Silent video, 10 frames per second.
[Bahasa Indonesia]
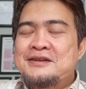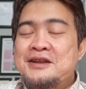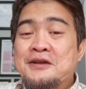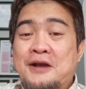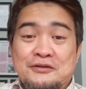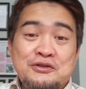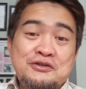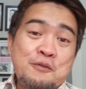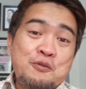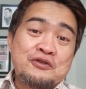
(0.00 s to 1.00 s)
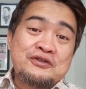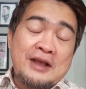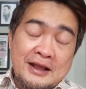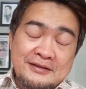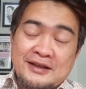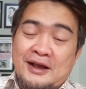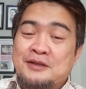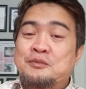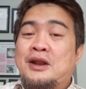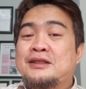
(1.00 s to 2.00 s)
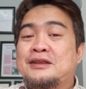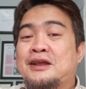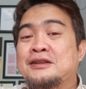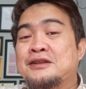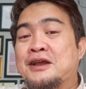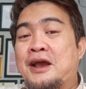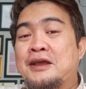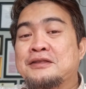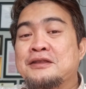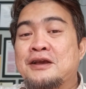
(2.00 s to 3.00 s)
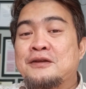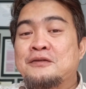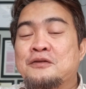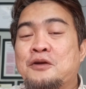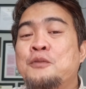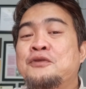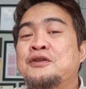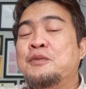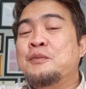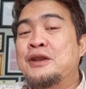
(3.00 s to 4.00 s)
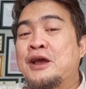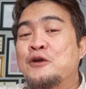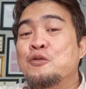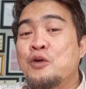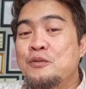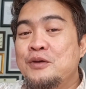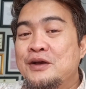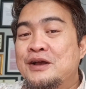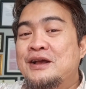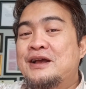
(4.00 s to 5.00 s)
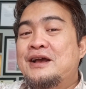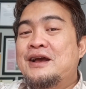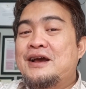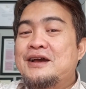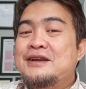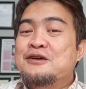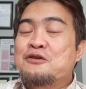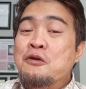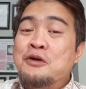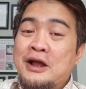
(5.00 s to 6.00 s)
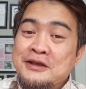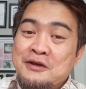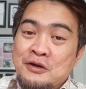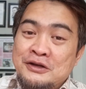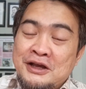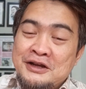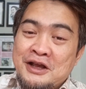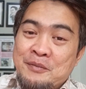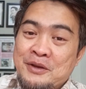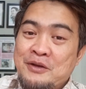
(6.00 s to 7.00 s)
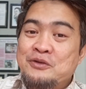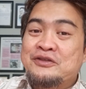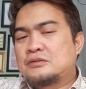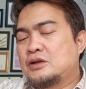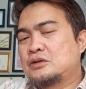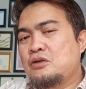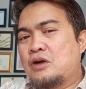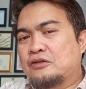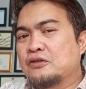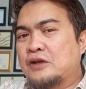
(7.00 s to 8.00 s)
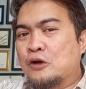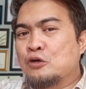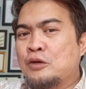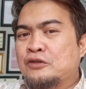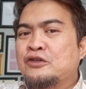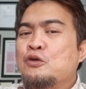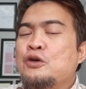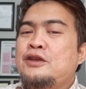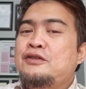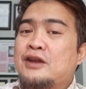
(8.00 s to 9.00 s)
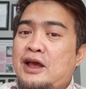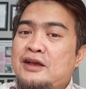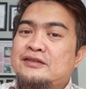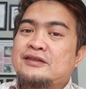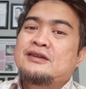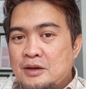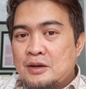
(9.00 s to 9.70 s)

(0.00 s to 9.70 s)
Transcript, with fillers: dan kasusnya pun sangat-sangat berat karena terkait dengan Komisi Pemilihan Umum ada kong kali kong dengan KPU tentu kasus Harun Masiku ini jelas